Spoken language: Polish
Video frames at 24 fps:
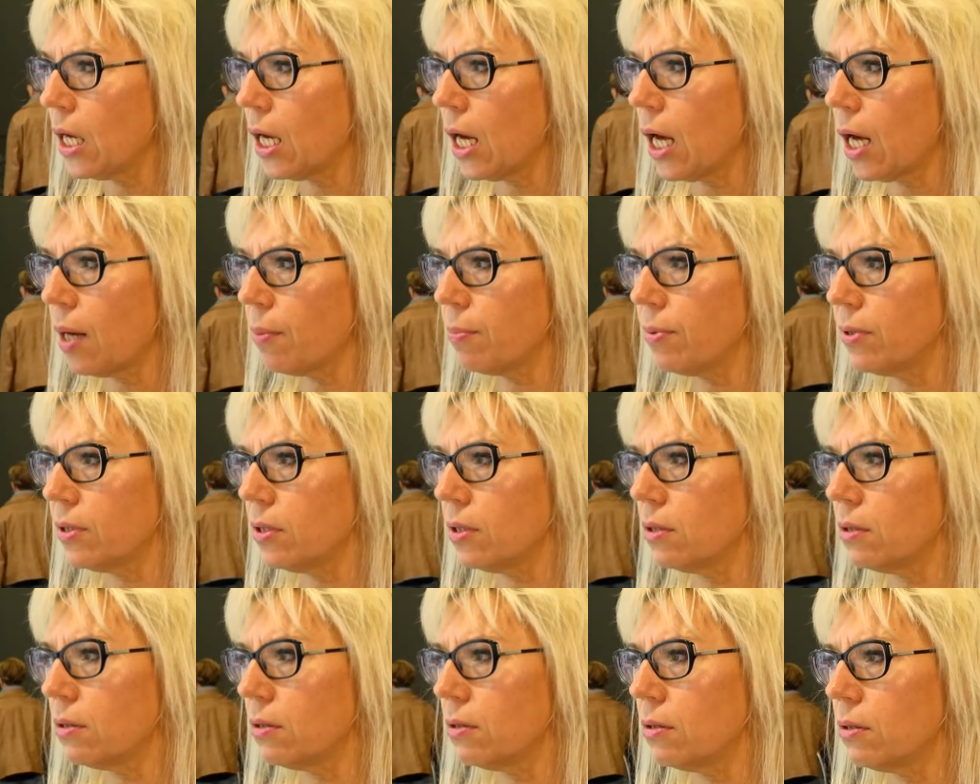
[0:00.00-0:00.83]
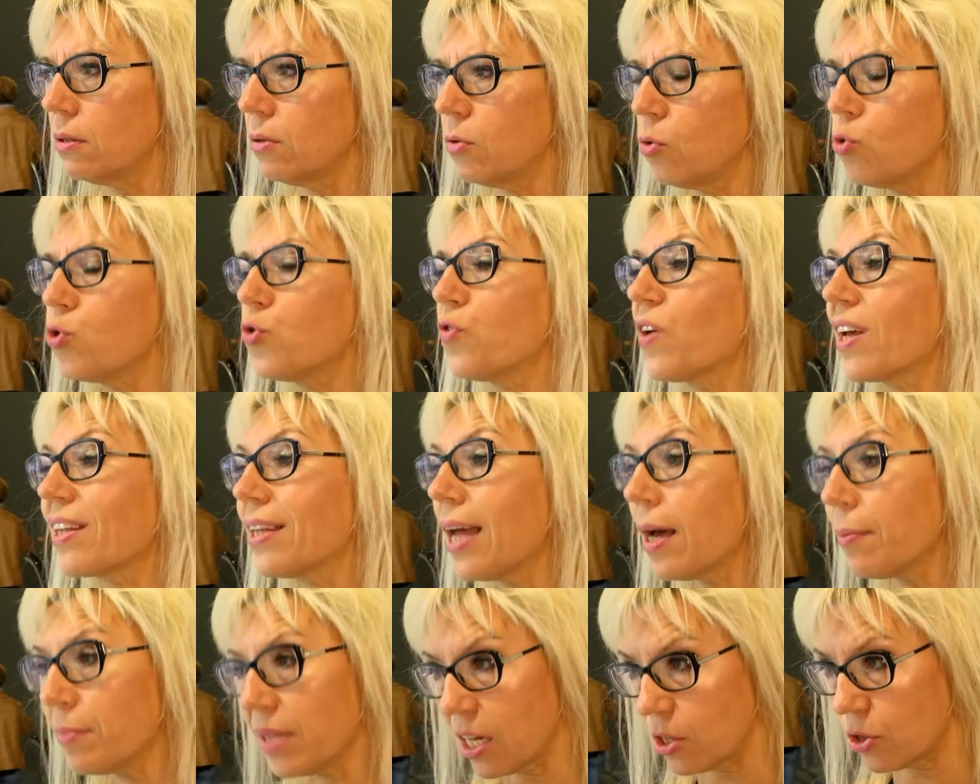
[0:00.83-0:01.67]
aby y,
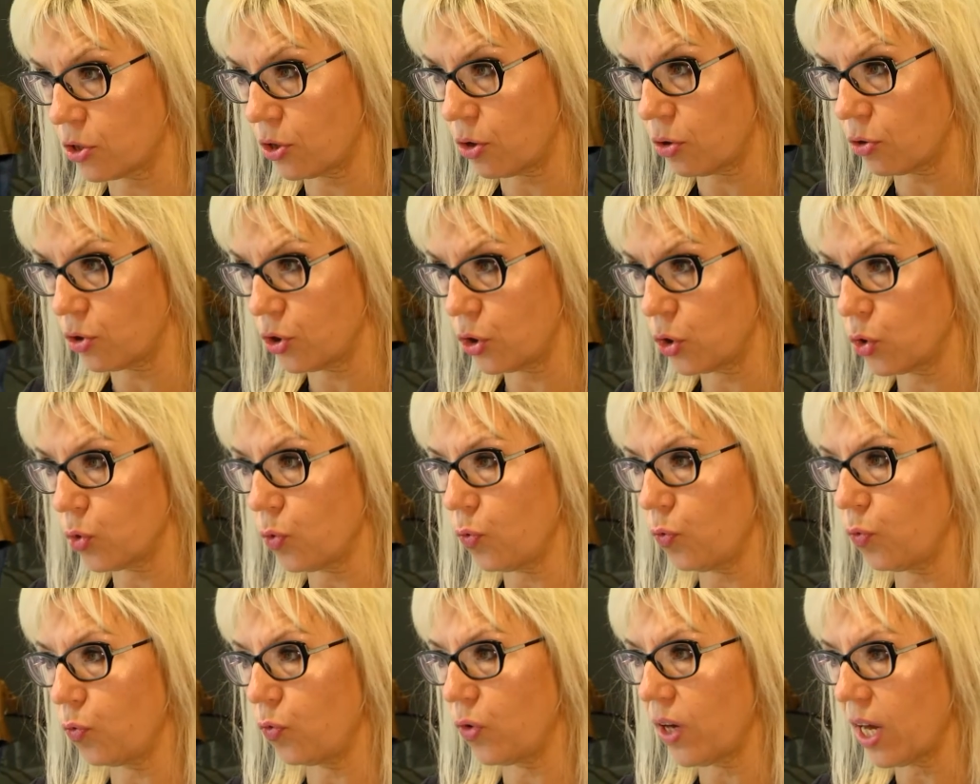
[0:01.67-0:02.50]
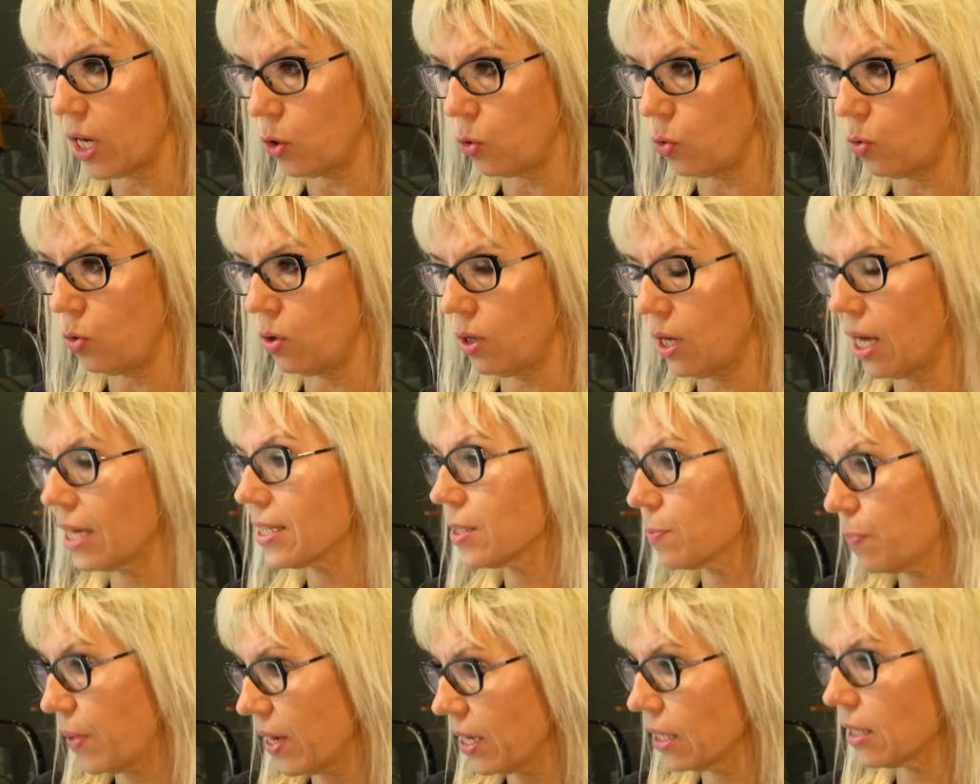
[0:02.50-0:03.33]
uświadamiać rodziców w wielu
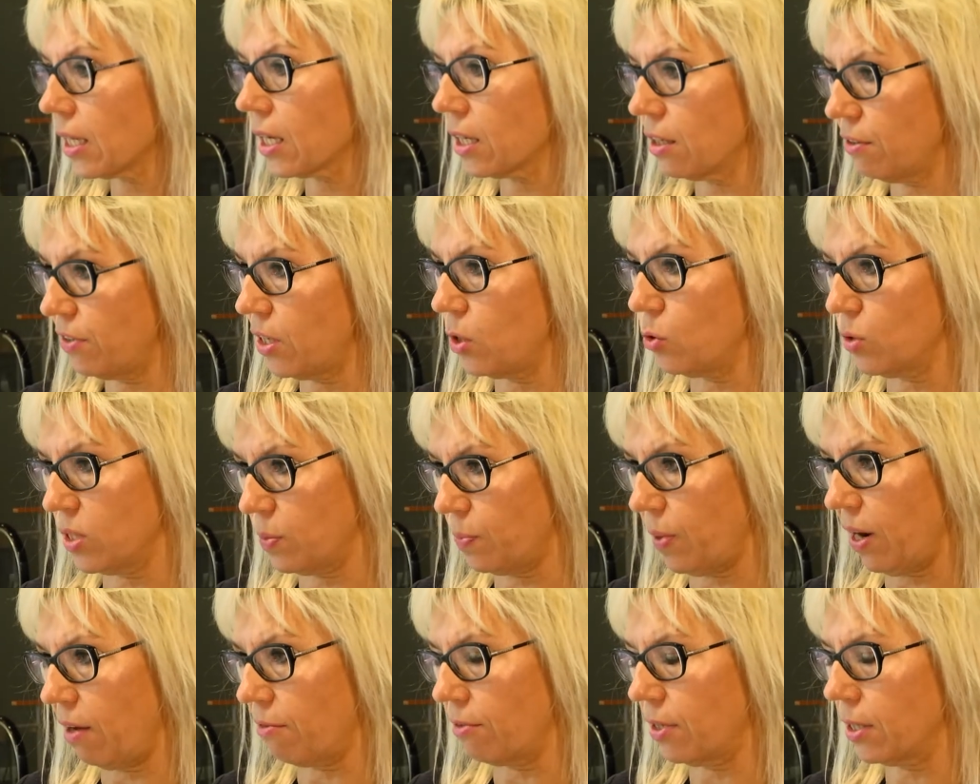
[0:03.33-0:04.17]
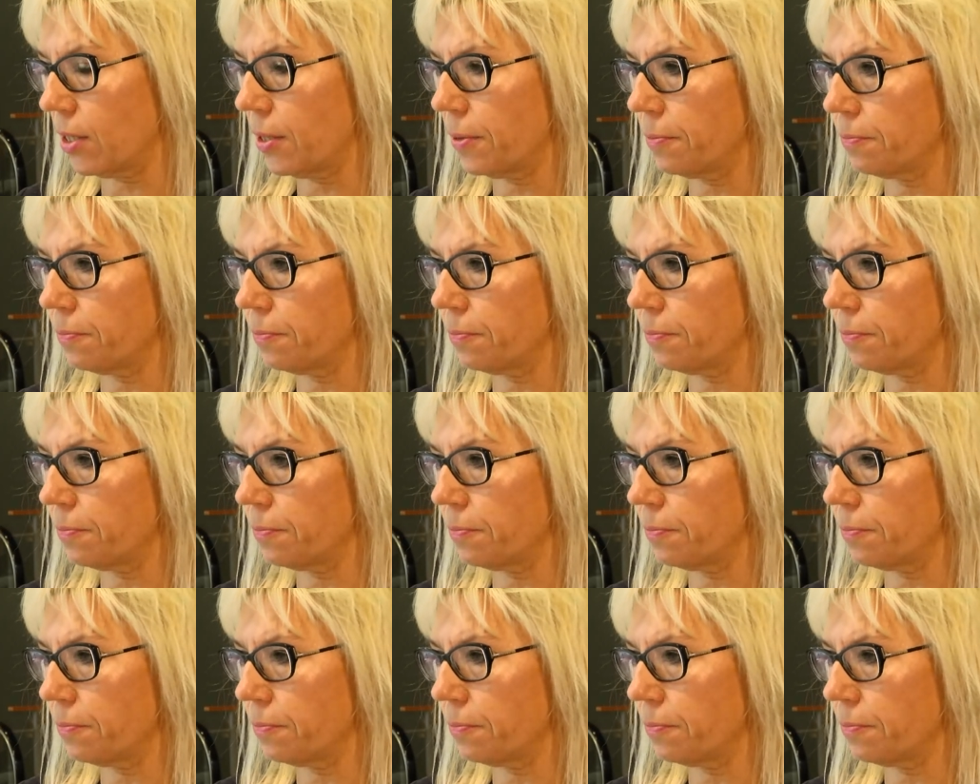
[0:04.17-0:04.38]
aspektach i wielu sprawach.